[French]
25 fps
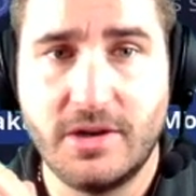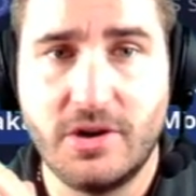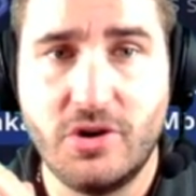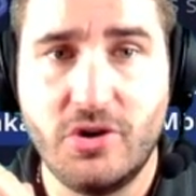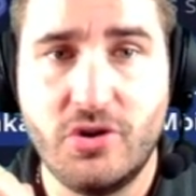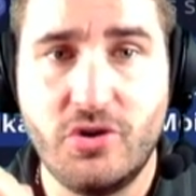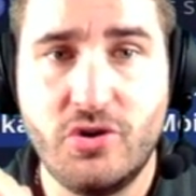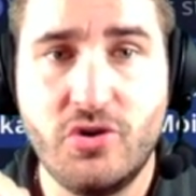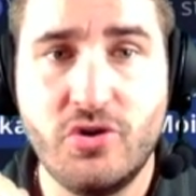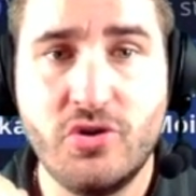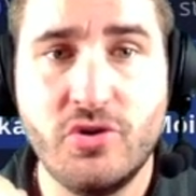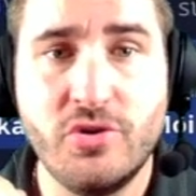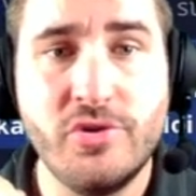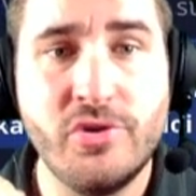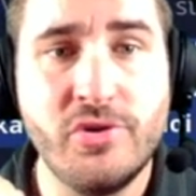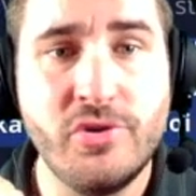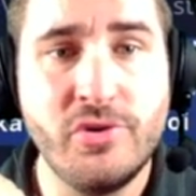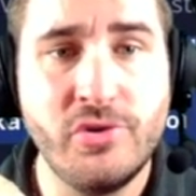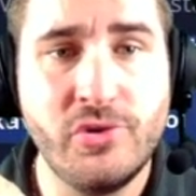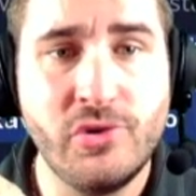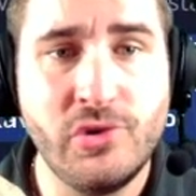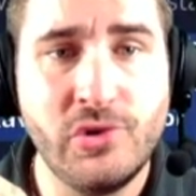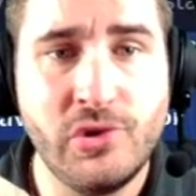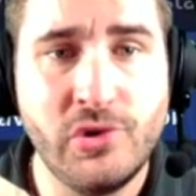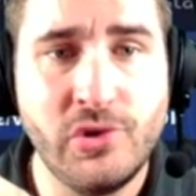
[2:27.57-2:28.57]

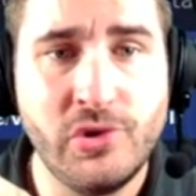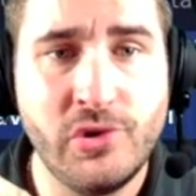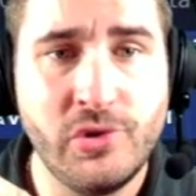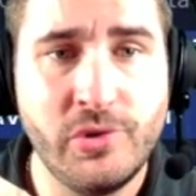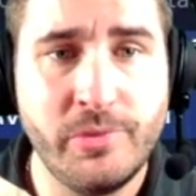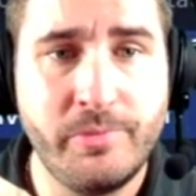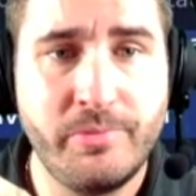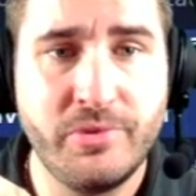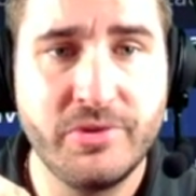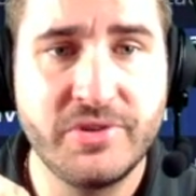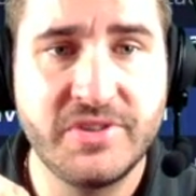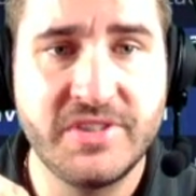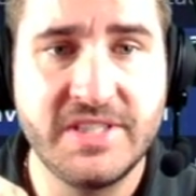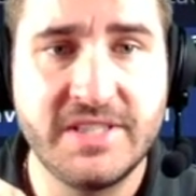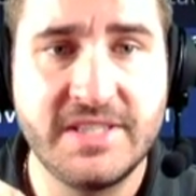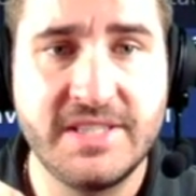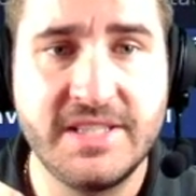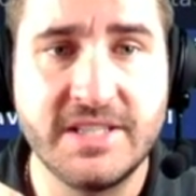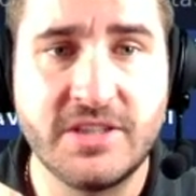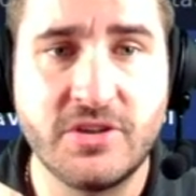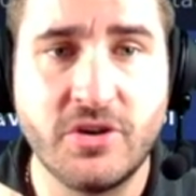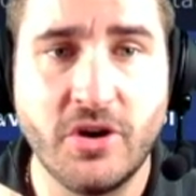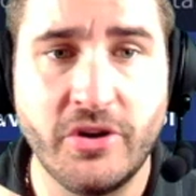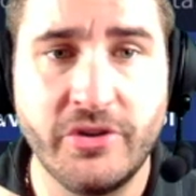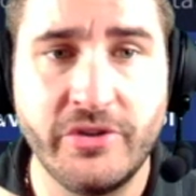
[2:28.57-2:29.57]
le petit
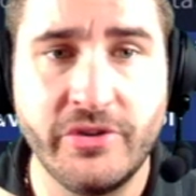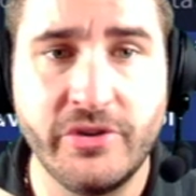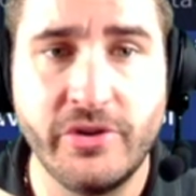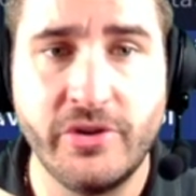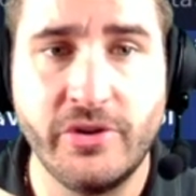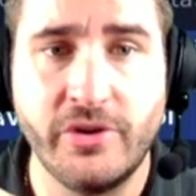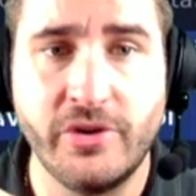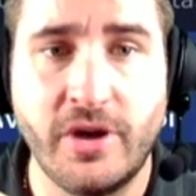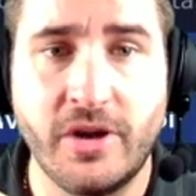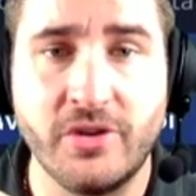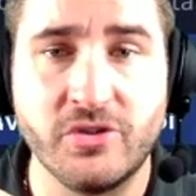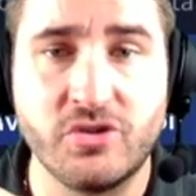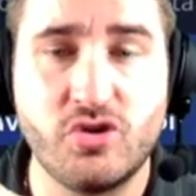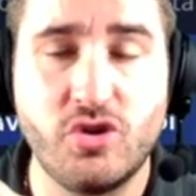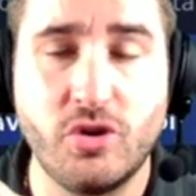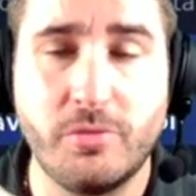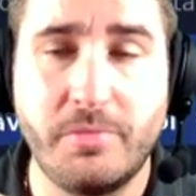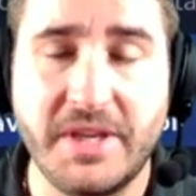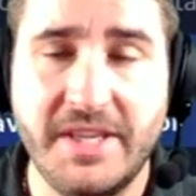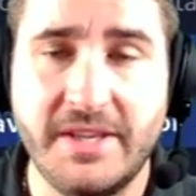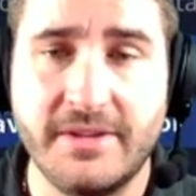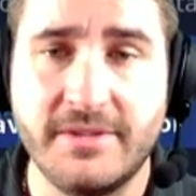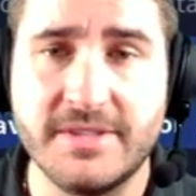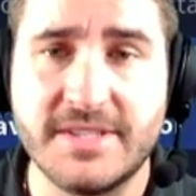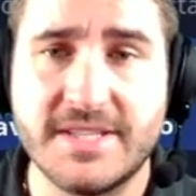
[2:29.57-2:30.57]
icône euh, en
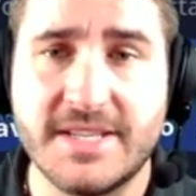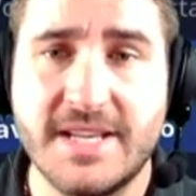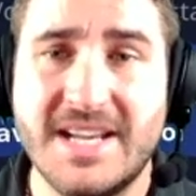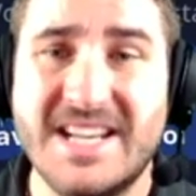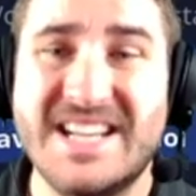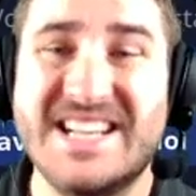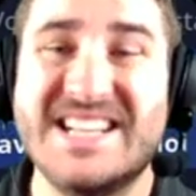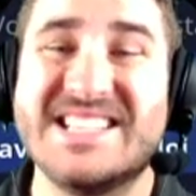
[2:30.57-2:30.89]
surbrillance,